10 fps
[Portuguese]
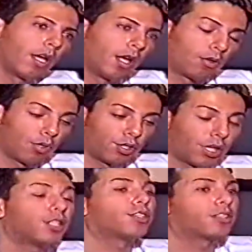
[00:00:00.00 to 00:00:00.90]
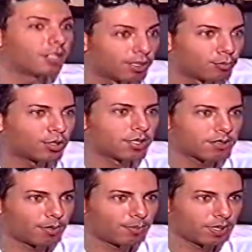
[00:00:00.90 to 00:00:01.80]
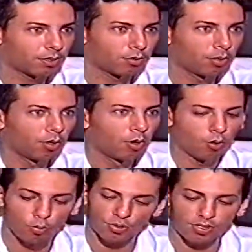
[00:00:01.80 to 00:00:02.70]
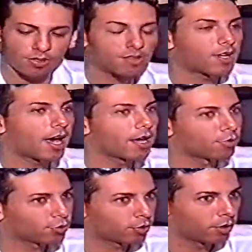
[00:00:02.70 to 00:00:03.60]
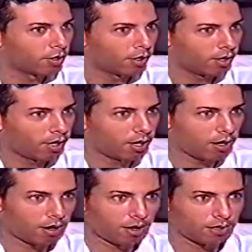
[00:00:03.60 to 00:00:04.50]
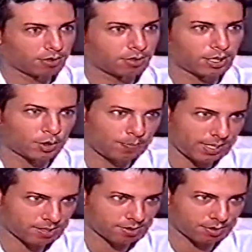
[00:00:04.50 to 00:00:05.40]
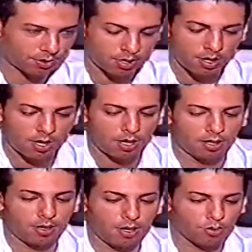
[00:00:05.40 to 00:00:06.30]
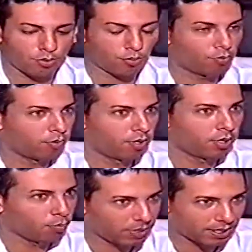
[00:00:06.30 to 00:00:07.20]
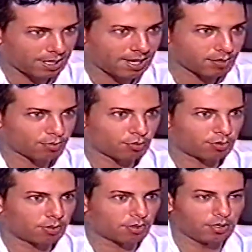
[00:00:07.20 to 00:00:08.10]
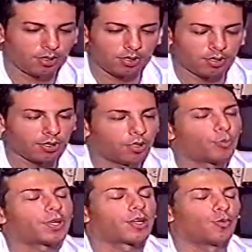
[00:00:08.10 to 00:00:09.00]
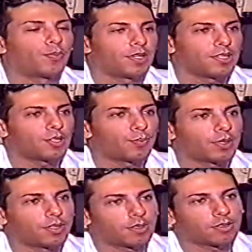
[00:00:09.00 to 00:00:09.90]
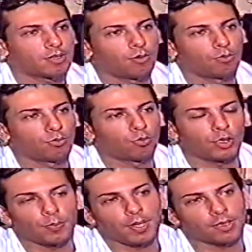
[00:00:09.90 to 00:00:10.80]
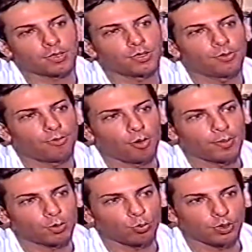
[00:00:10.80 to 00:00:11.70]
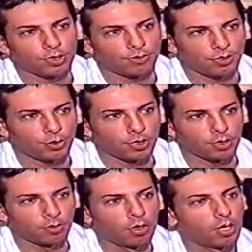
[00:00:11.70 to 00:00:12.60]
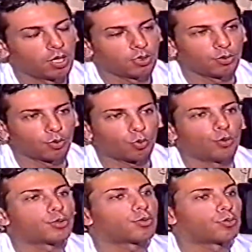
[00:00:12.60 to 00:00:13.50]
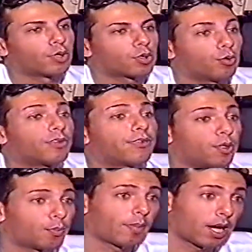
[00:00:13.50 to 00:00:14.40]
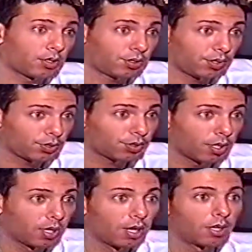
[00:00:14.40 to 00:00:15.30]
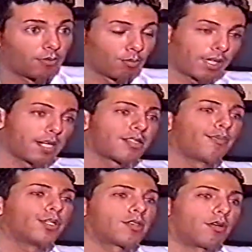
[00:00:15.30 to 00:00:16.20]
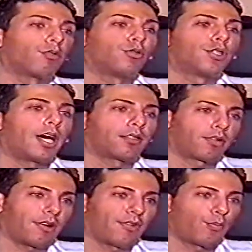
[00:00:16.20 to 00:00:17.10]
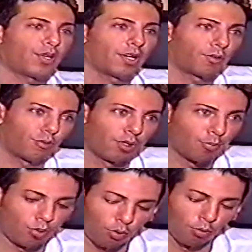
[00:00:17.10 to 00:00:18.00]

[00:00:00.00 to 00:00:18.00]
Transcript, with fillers: Nós já estamos recebendo os ensaios ah, das peças Nelson em pedaços e, e, O Pequeno Príncipe, que são duas peças de formatura de fim de ano do curso do ator Felipe Martins, que vão estar em exibição no Teatro Café Pequeno no Leblon